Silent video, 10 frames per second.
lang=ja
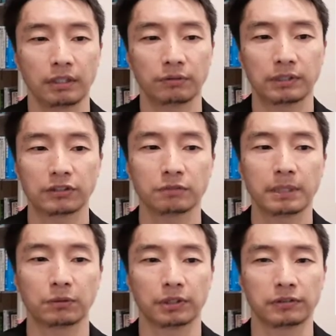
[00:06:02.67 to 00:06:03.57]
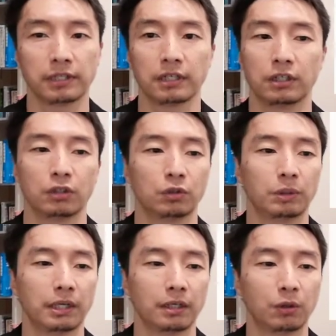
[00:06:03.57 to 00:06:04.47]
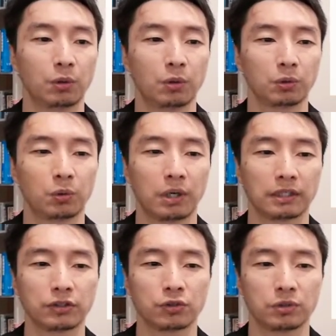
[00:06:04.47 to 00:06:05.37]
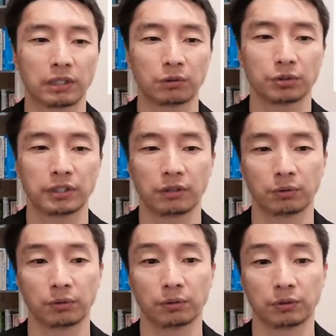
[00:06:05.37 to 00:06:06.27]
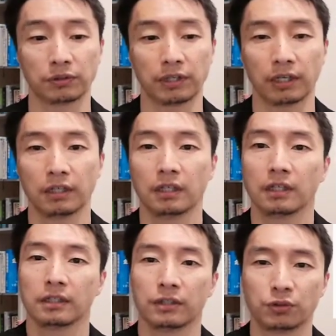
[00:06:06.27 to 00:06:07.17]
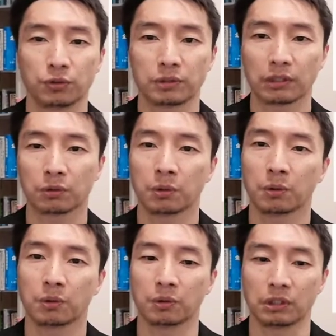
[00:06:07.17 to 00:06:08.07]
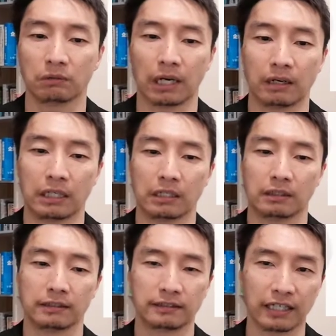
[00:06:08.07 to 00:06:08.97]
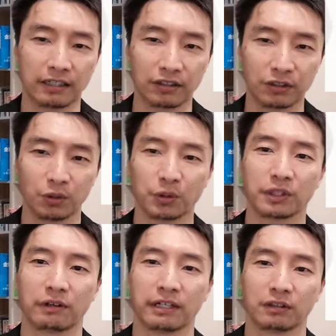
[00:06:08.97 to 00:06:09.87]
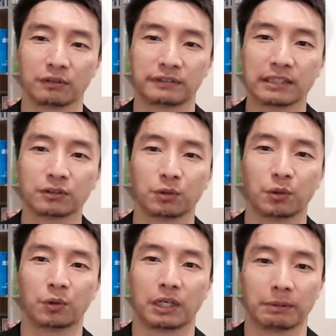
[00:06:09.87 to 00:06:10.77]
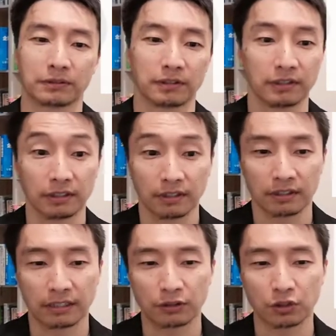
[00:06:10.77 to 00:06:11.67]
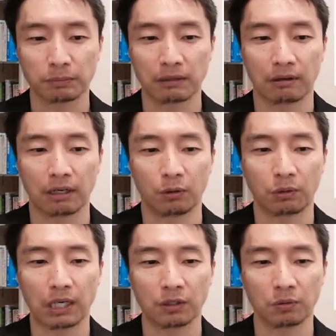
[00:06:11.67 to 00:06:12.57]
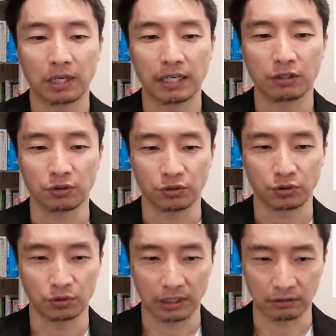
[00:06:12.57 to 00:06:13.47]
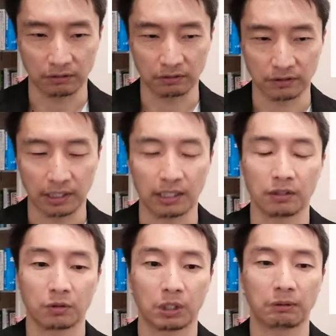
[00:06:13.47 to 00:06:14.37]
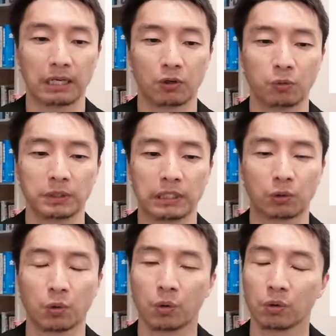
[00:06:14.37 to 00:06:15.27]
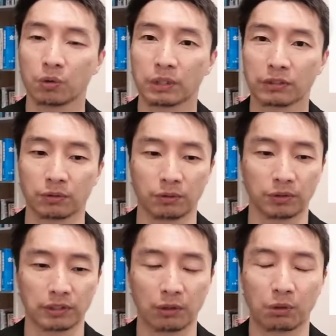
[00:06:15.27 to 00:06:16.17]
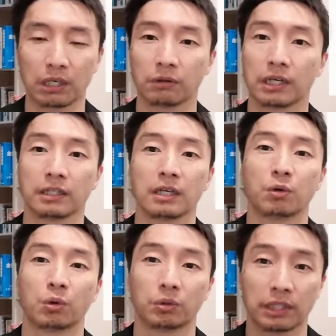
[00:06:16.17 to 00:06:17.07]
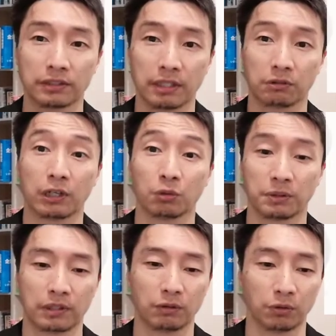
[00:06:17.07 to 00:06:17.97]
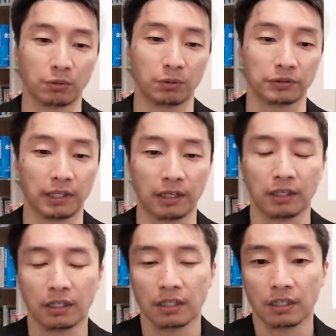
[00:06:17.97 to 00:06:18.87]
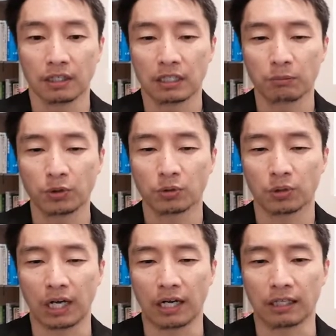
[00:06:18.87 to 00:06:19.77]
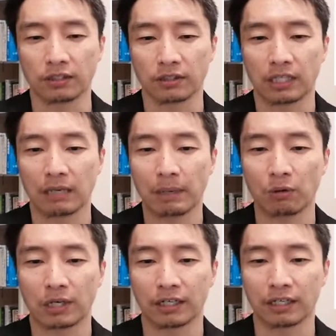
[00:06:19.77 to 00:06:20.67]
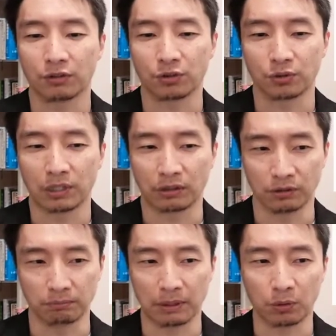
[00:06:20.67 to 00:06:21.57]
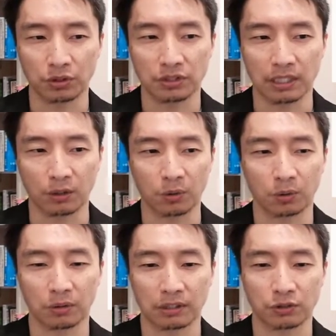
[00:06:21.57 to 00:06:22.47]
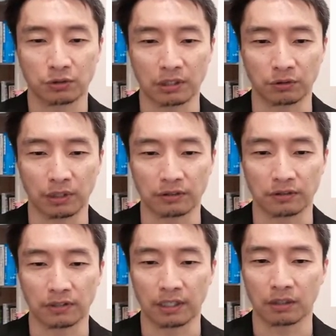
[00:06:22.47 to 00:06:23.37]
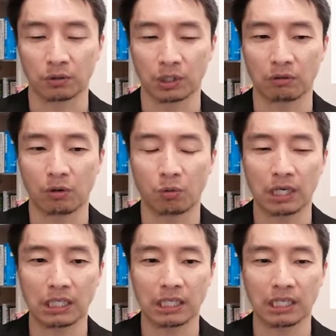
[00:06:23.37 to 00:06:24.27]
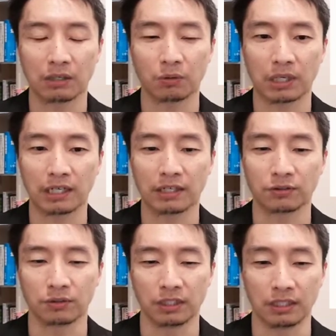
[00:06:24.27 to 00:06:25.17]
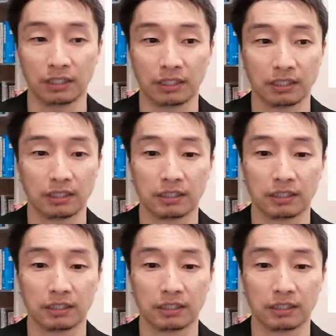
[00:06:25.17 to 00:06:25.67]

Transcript: で、二つ目のですね、理由は、労働型集客をしているということですね。で、集客方法には、ざっくり大きく分けると二つの方法があります。で、1つ目はお金をかける集客ですね。これは主には広告を出すということですね。お金をかけて広告を出してクライアントを見つけるという方ですね。で、もう1個が手間をかける集客。まあ、こっちが労働型集客というやつですね。これはお金をかけずに